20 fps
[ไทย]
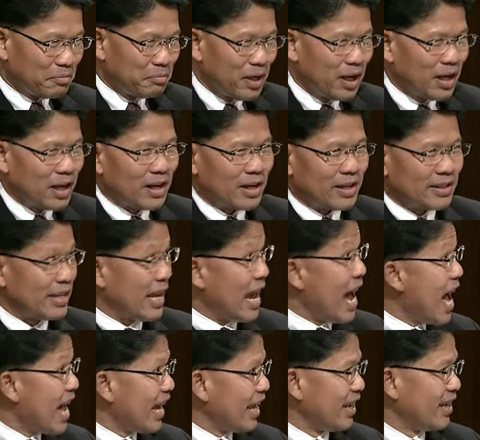เมื่อเสีย
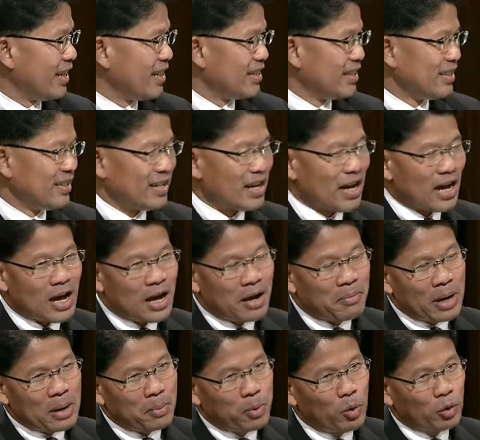ไอ้
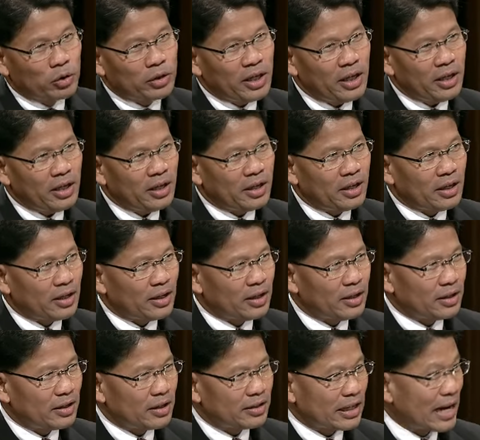มาพูดที่
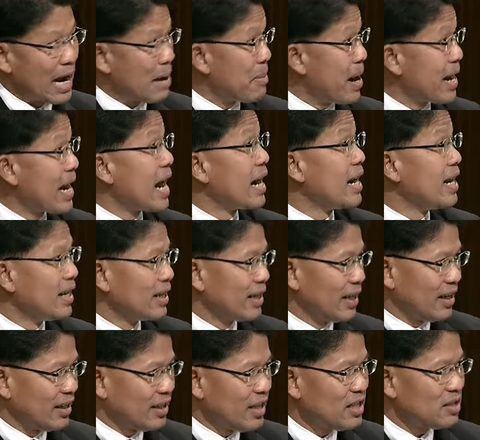สนามม้านางเลิง
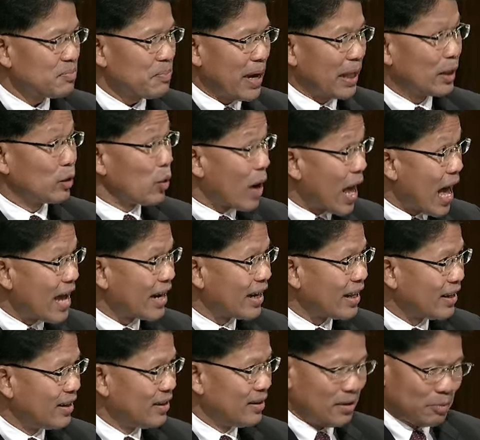เนี่ย28 ตุลาเนี่
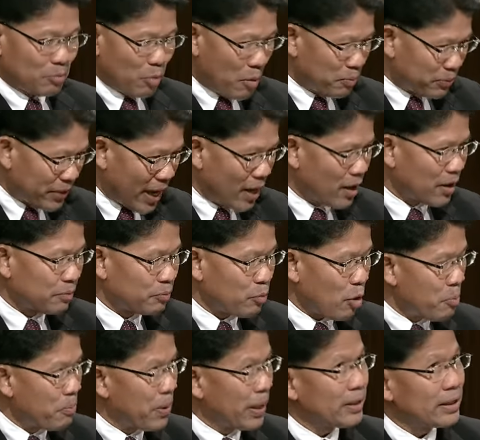ยผมแจ้งผ
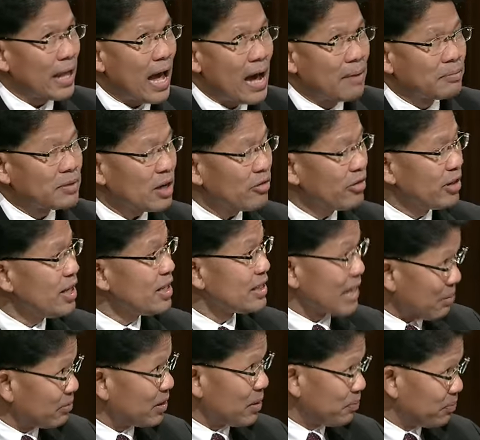มไปตามกวันที่
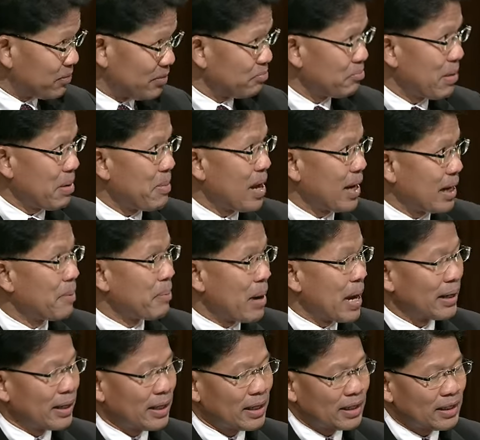30แม่นๆนะบ้า
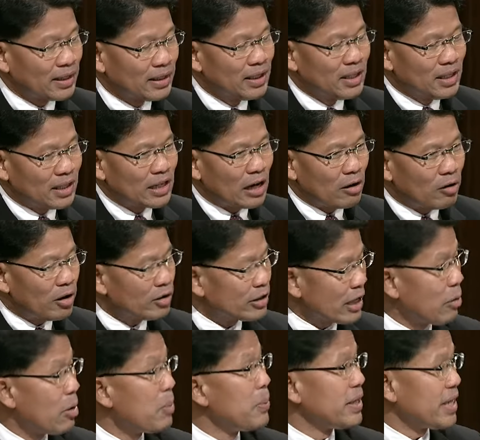นนะฮะเขาเข้าใจ
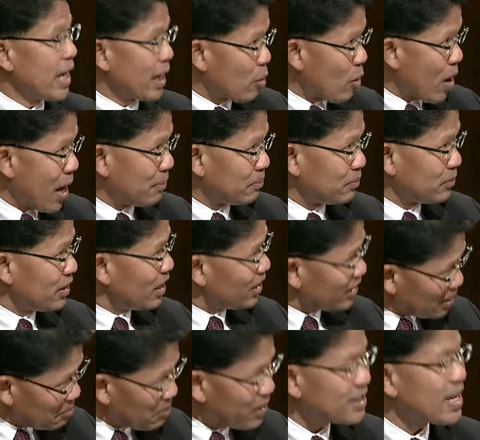ว่าไปแจ้งความจ
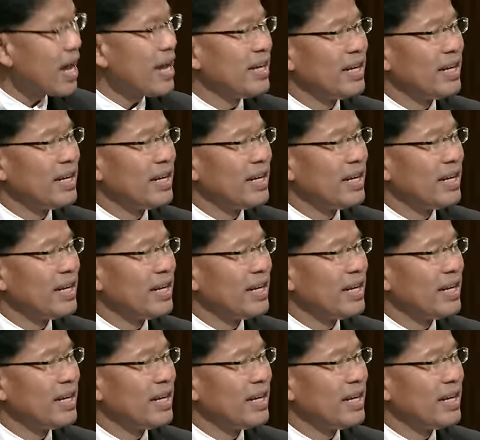ริงๆ ไม่ใช่